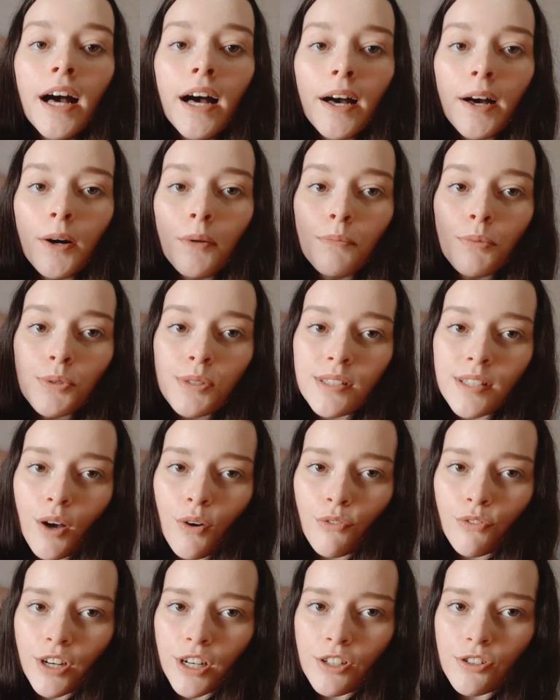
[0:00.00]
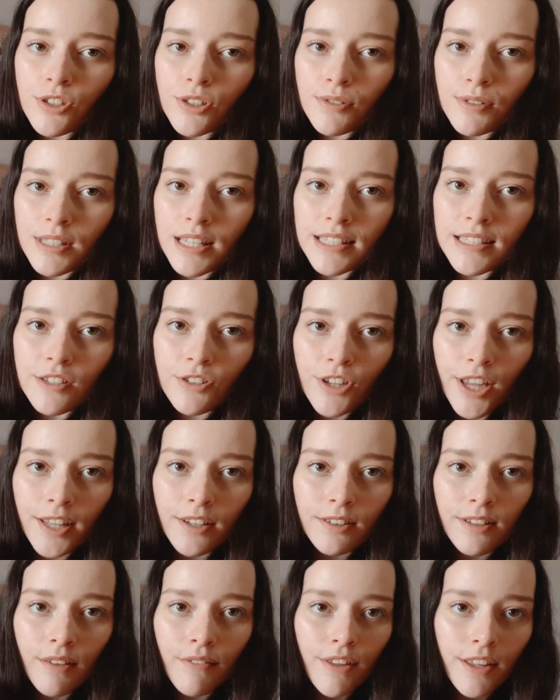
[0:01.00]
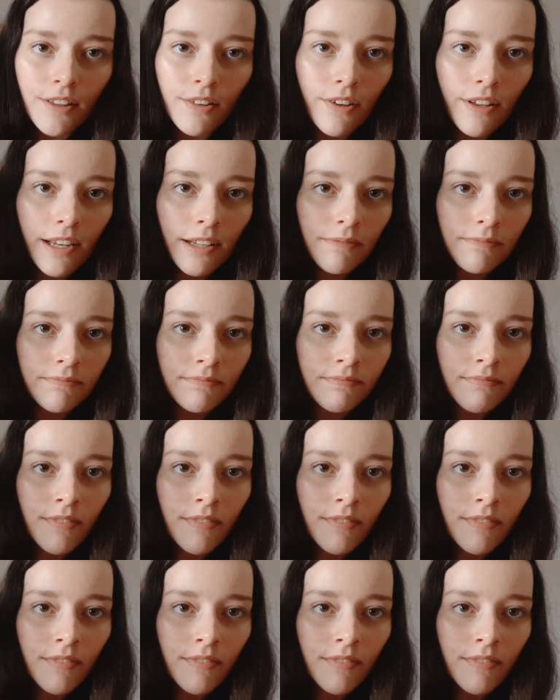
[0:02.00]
Ambos são verdinhos desse jeito, tá vendo? Olha.